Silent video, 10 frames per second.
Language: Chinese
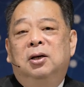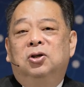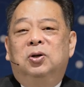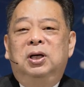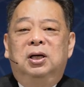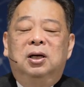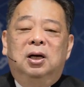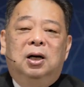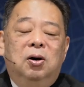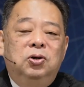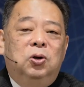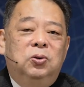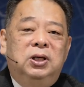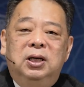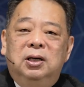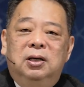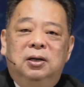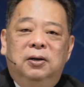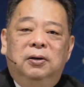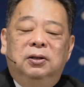所以高雄是一
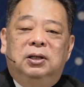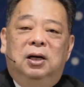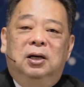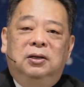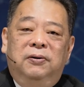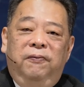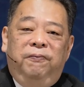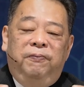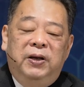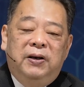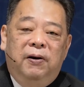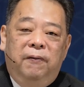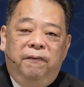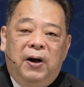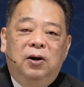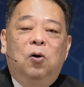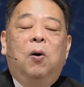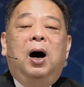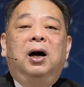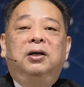个呃已经非常繁
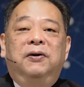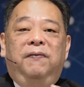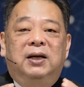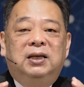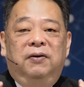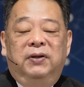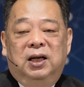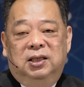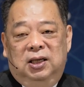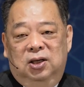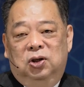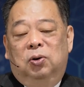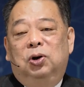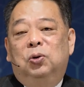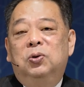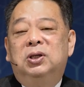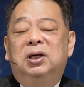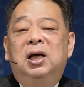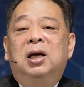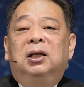华，而且发展的非常成熟的都市。